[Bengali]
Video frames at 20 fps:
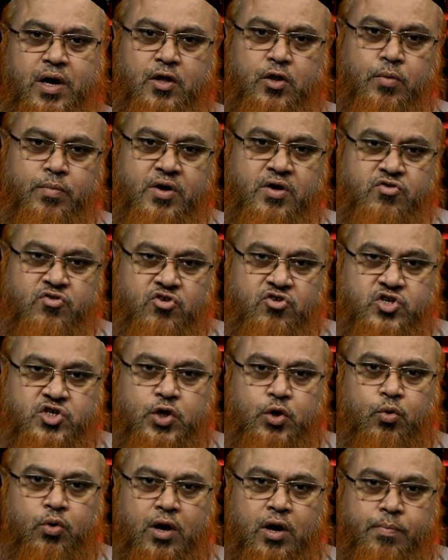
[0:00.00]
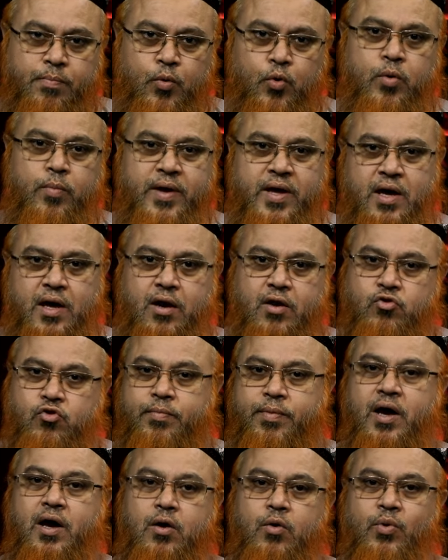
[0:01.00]
আদমকে সৃষ্টি করার পূর্বেই আল্লাহ
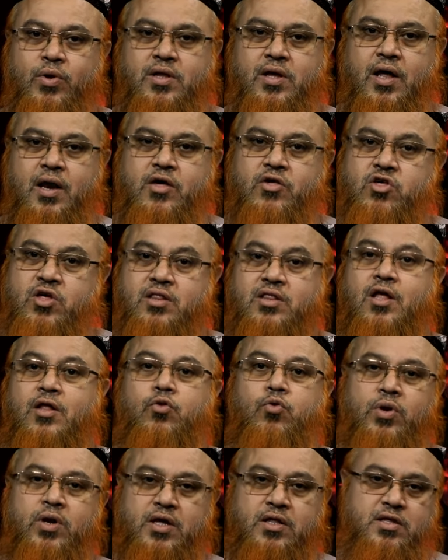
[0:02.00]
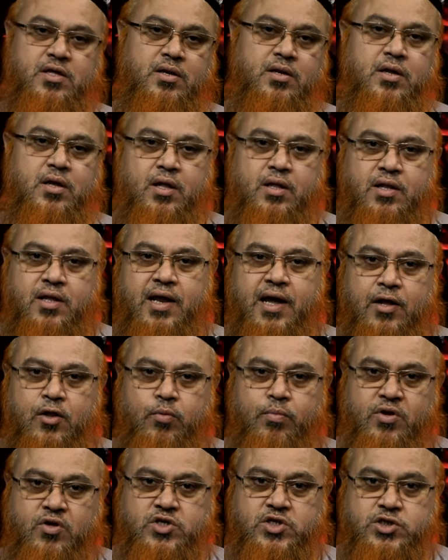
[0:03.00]
সুবহানুয়া তালা সিদ্ধান্ত নিয়েছেন তিনি
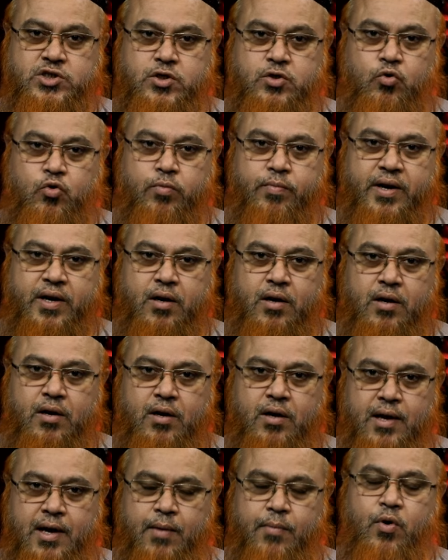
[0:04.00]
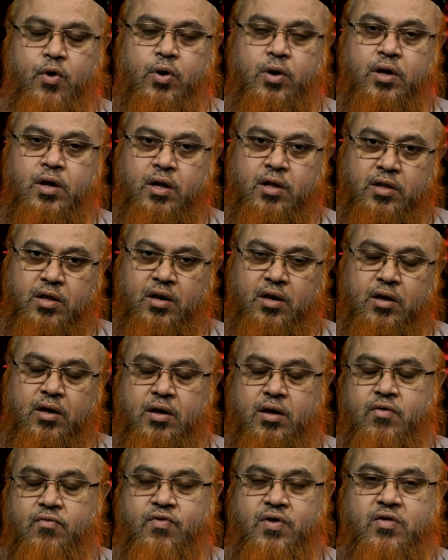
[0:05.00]
আদমকে সৃষ্টি করবেন এবং তিনি
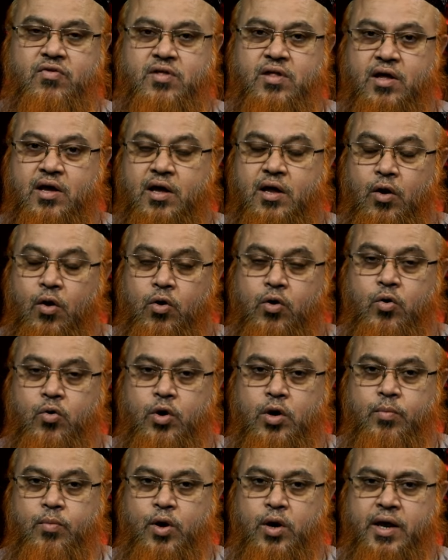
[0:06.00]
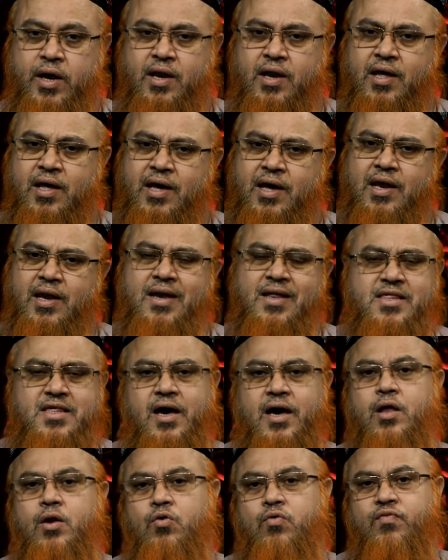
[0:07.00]
ফেরেস্তাদেরকে লক্ষ্য করে বললেন ইন্নি
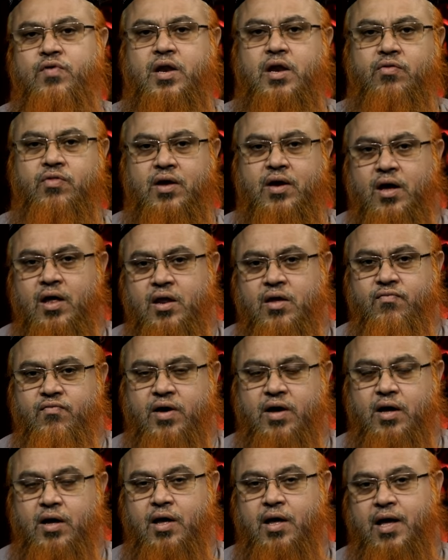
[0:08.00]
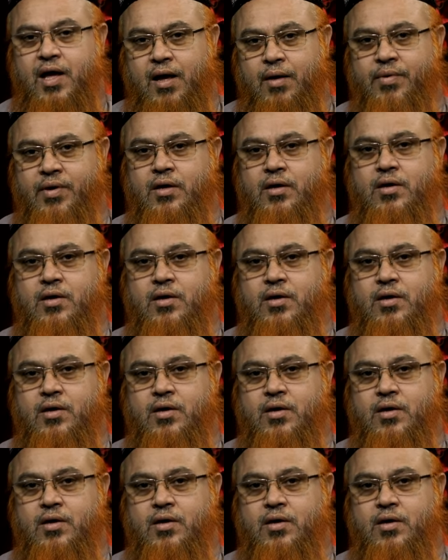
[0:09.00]
জাহিলুন ফিলাউদি খালিফা আমি